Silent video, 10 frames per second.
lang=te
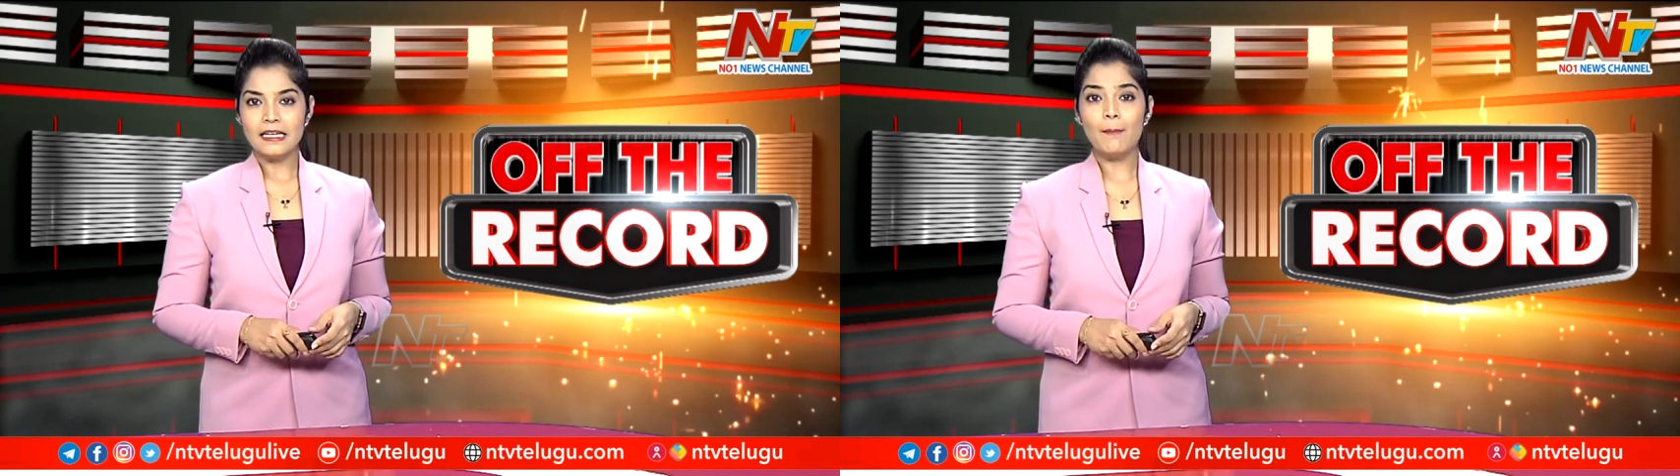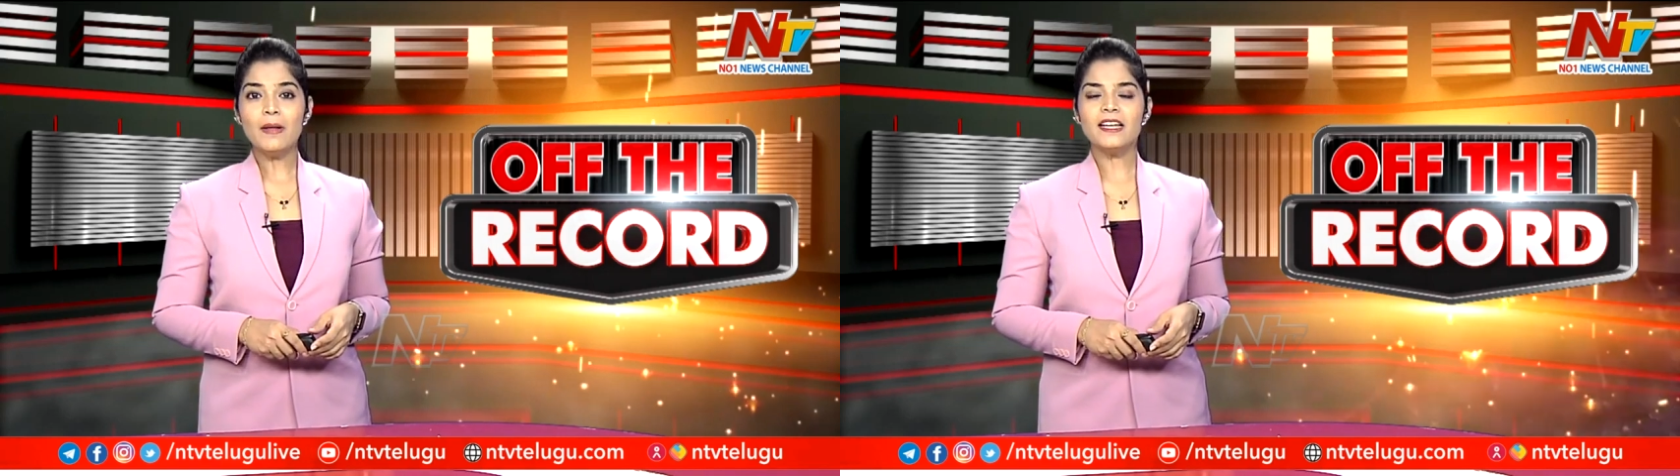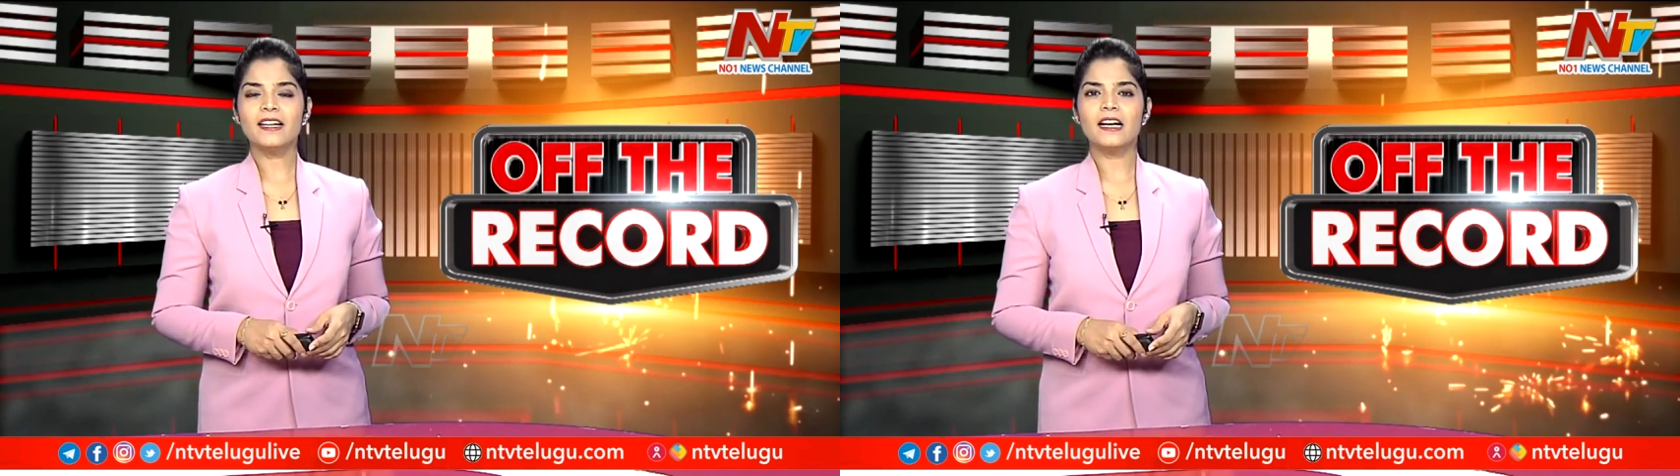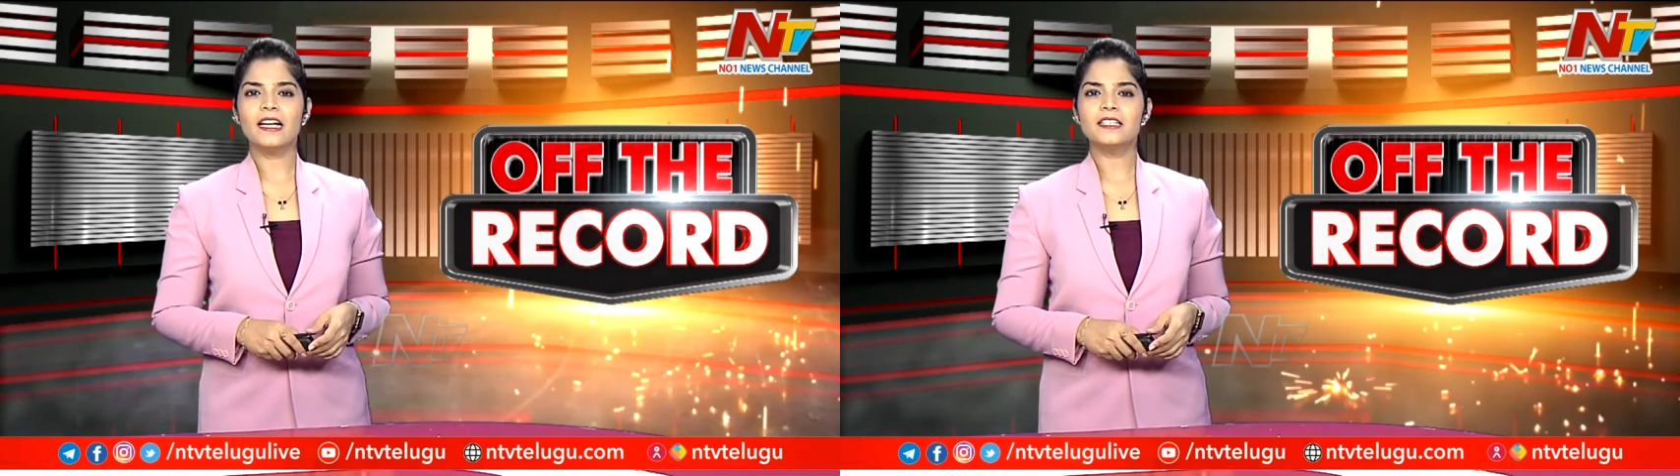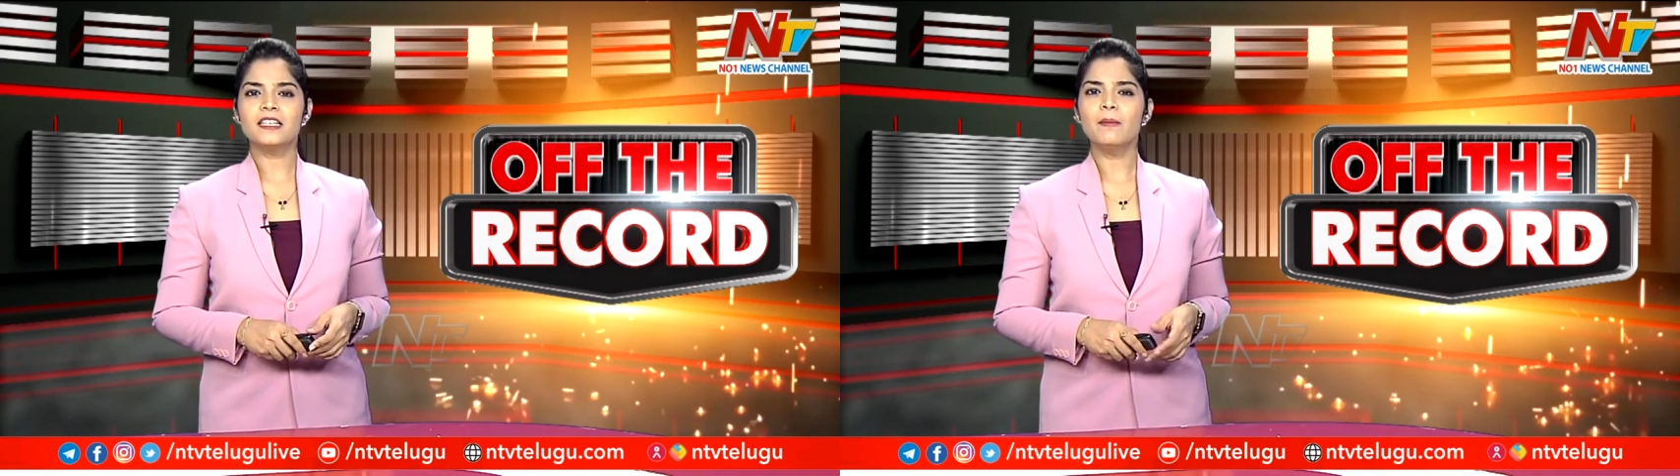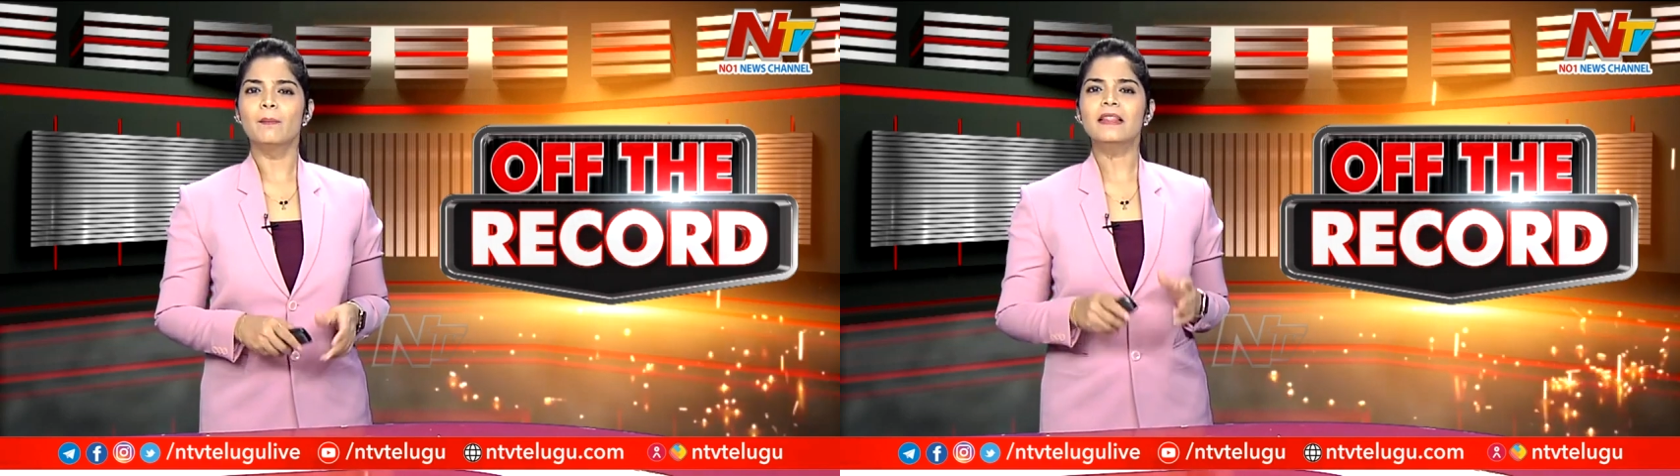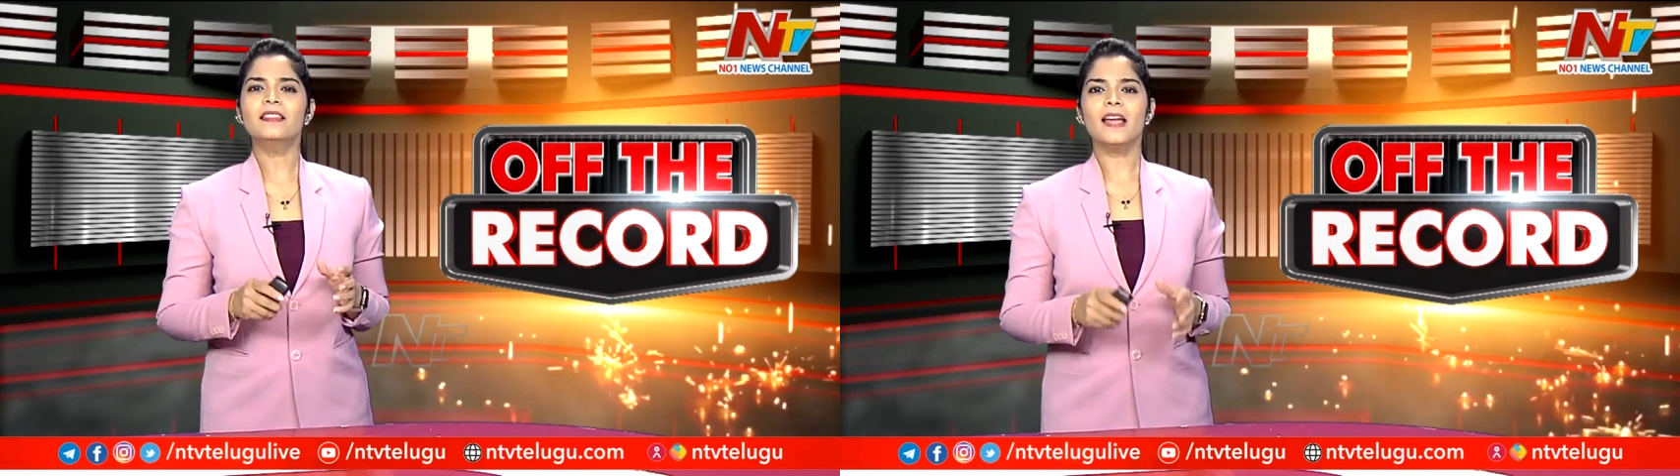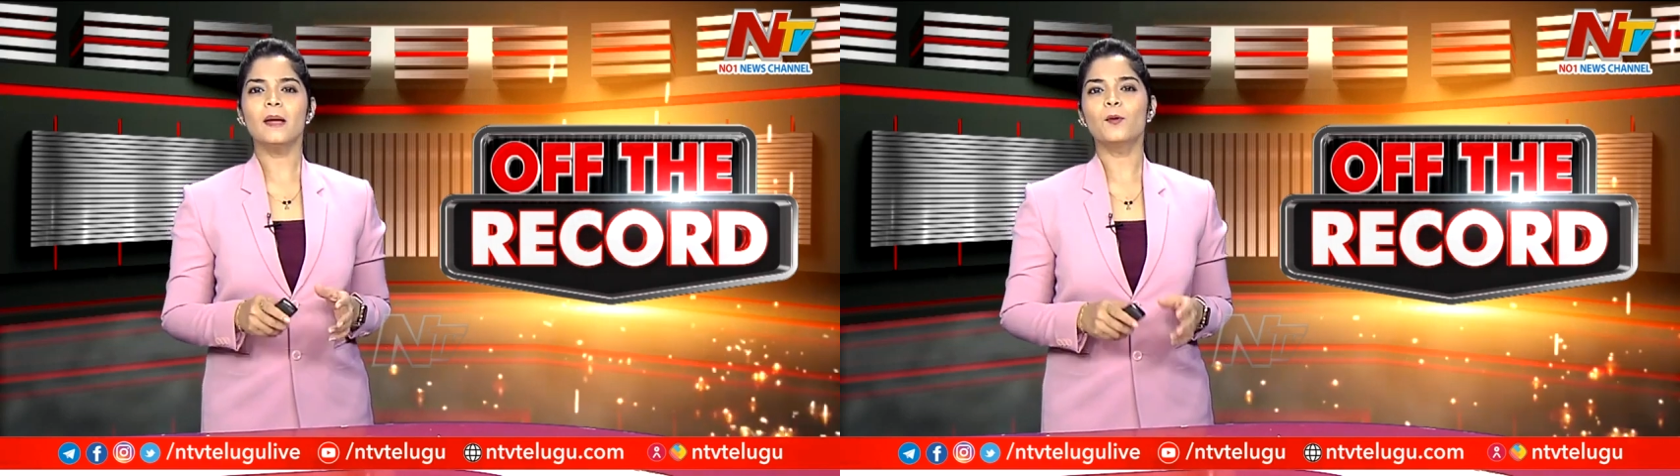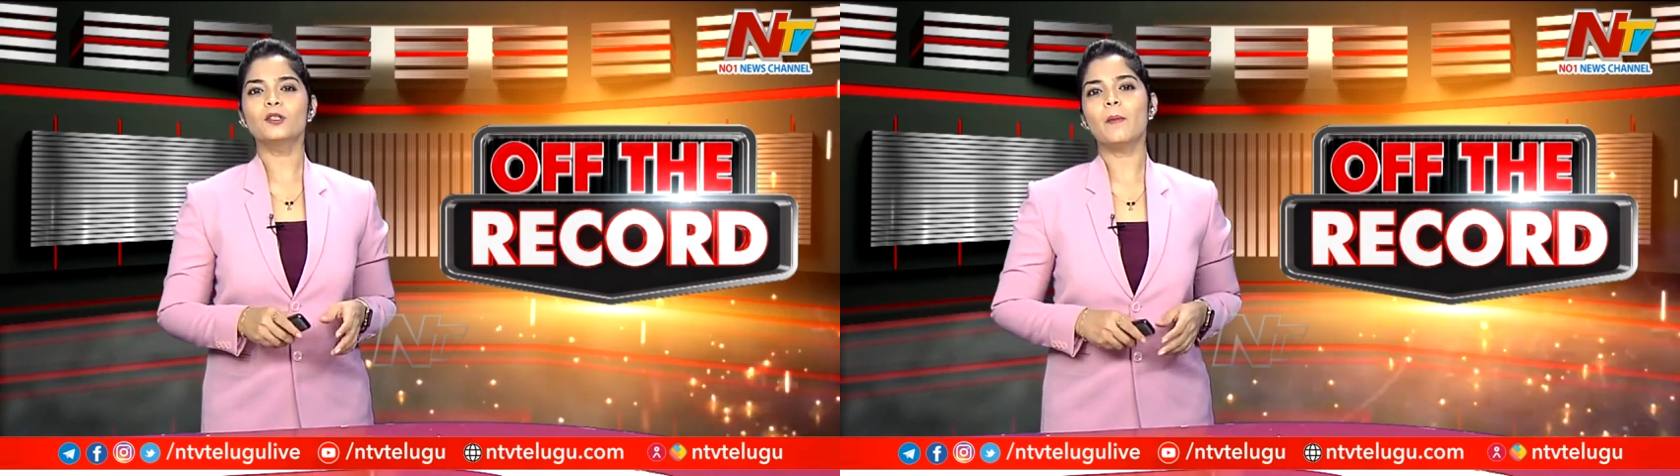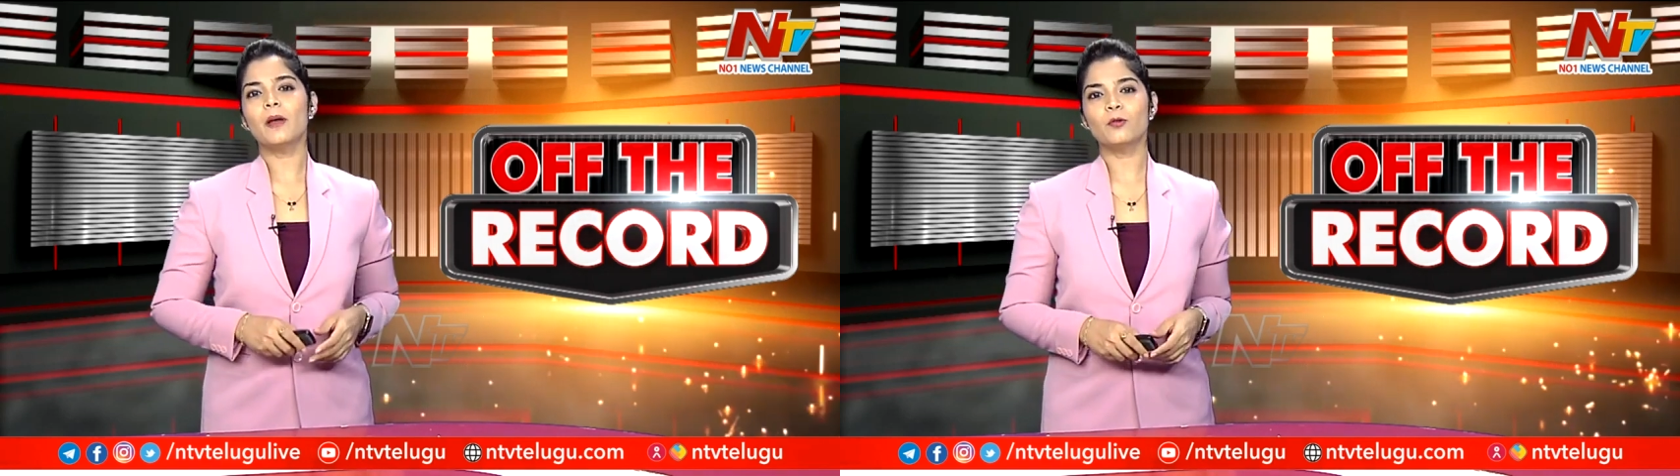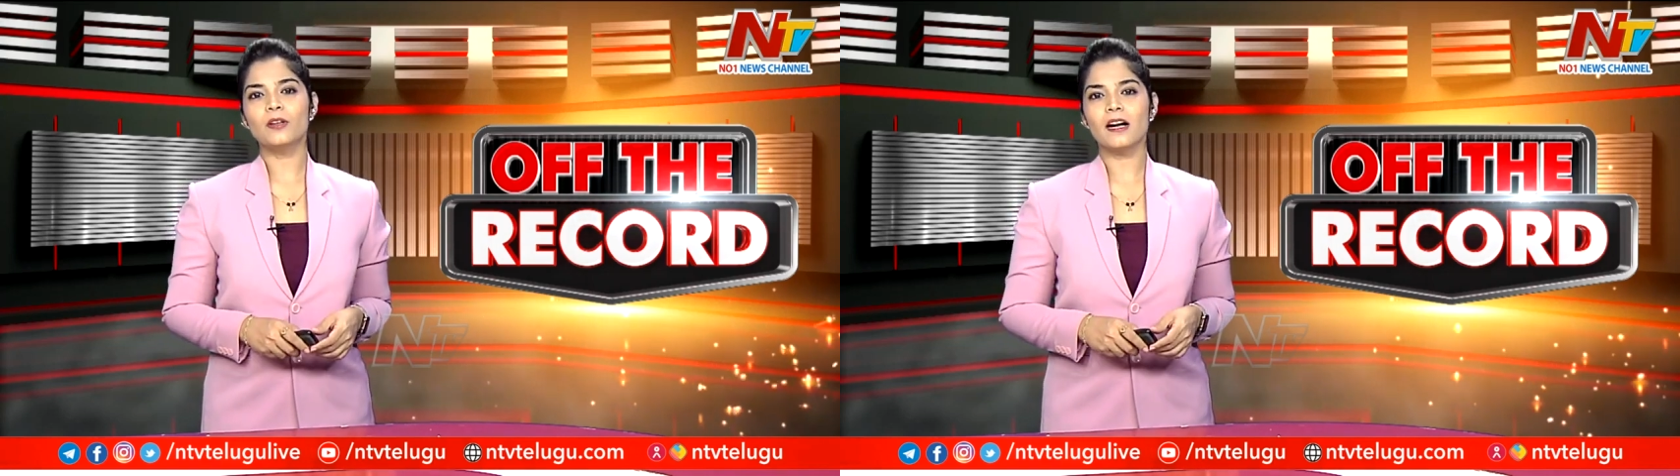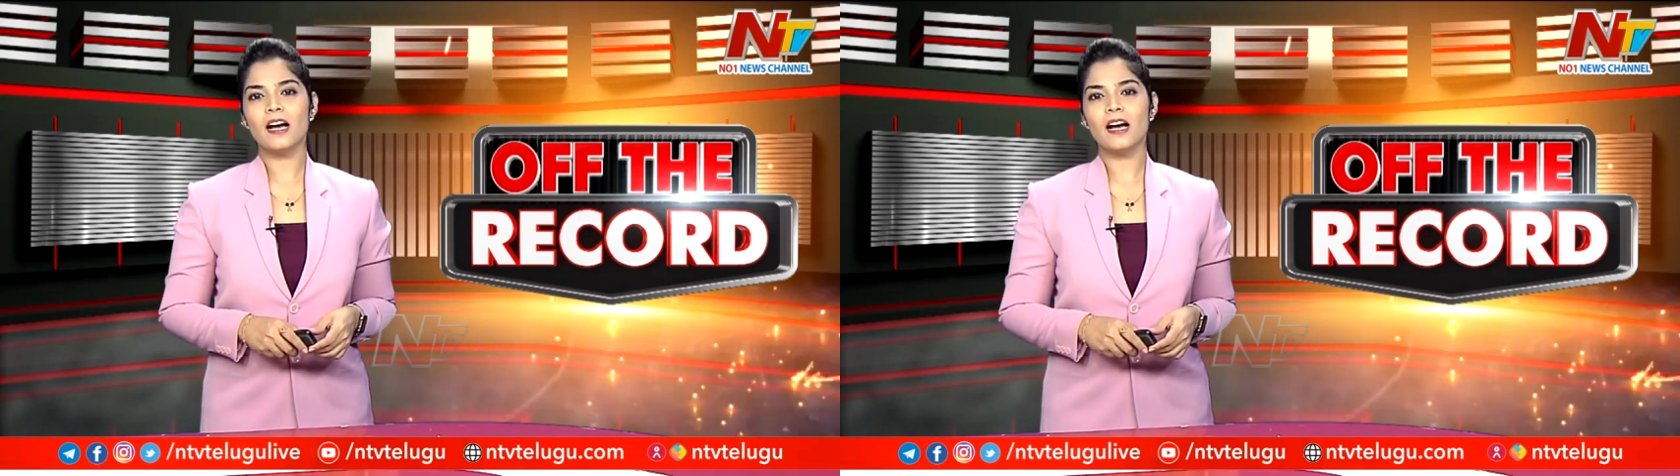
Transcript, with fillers: ఎమ్మెల్యేగా గెలిచి మంత్రి అయిపోదామనుకున్న